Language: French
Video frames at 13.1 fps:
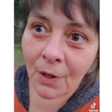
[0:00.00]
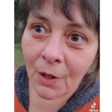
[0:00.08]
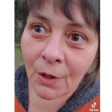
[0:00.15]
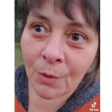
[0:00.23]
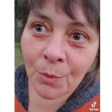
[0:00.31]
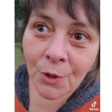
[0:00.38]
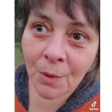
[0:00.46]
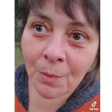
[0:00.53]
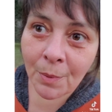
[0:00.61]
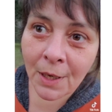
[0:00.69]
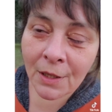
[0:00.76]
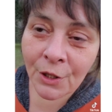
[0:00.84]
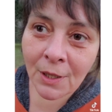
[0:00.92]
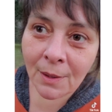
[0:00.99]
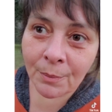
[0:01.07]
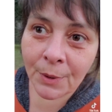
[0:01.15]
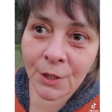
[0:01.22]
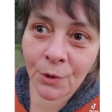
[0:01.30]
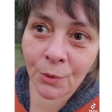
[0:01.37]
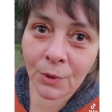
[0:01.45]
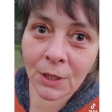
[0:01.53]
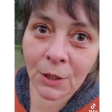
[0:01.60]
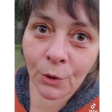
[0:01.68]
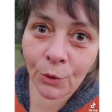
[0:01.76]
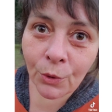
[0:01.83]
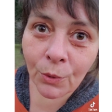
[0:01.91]
comme j'en parle. J'ai l'impression
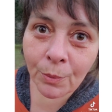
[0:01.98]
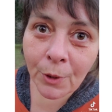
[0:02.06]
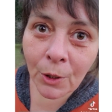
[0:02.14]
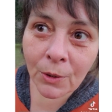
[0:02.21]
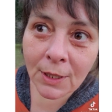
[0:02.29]
qu'il le comprend